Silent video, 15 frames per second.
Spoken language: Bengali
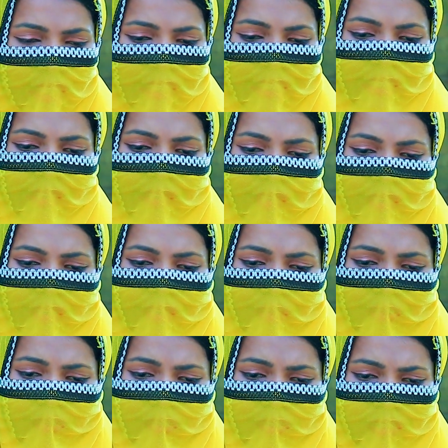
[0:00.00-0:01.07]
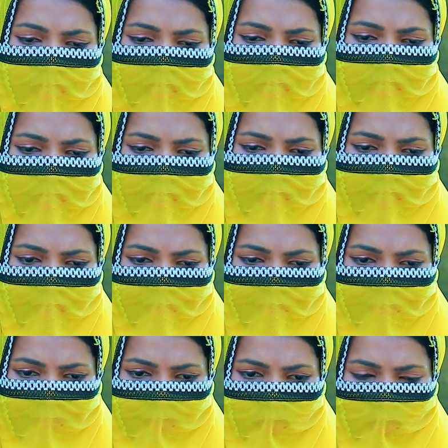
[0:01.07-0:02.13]
দিয়ে আমাকে বলছে যে
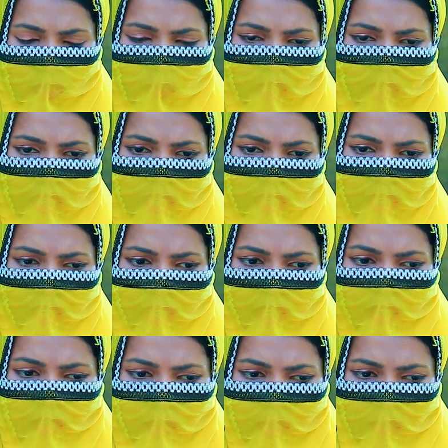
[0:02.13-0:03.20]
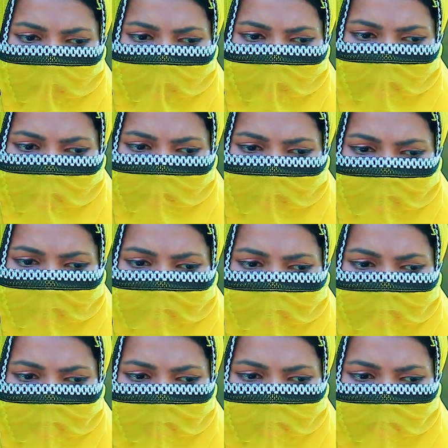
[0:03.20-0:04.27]
তুমি তোমার বাবা মার
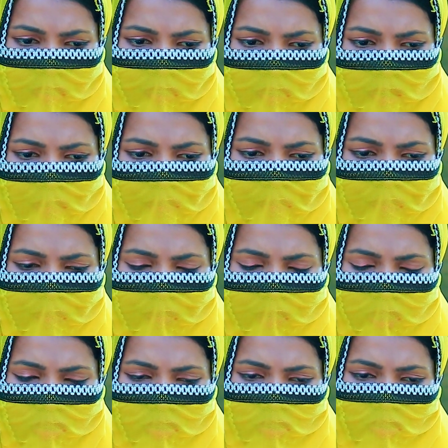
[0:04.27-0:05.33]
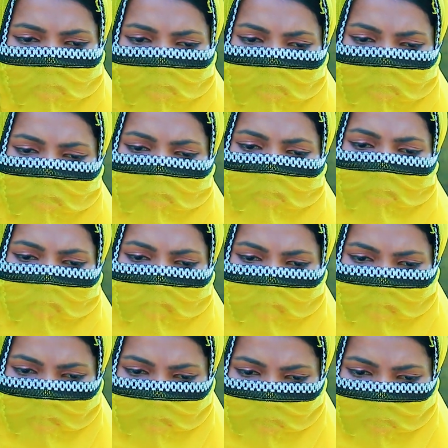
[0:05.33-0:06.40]
সব কিছুই তো নষ্ট করে
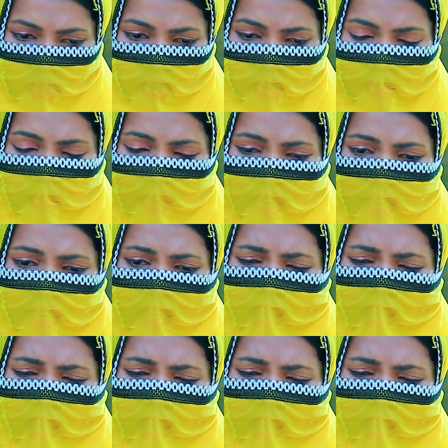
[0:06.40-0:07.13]
দিছো সম্মান